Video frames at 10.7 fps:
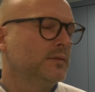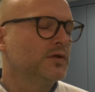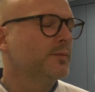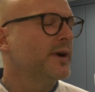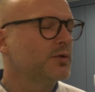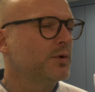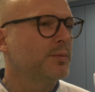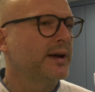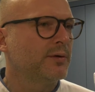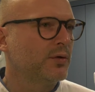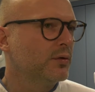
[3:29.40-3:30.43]
zum Beispiel
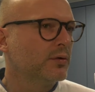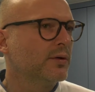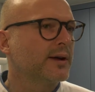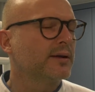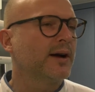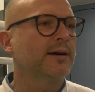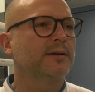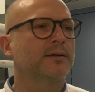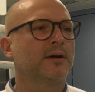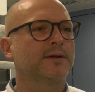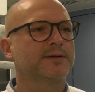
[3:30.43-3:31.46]
bei den
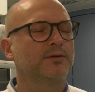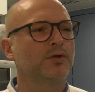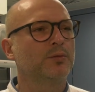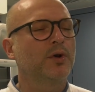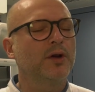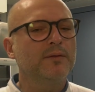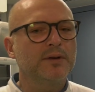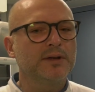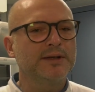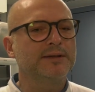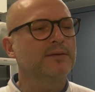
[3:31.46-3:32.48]
kolorektalen Karzinomen, können
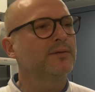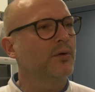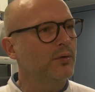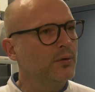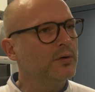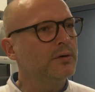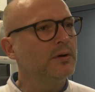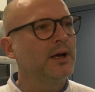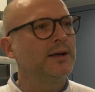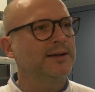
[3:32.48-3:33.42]
wir diese verüden.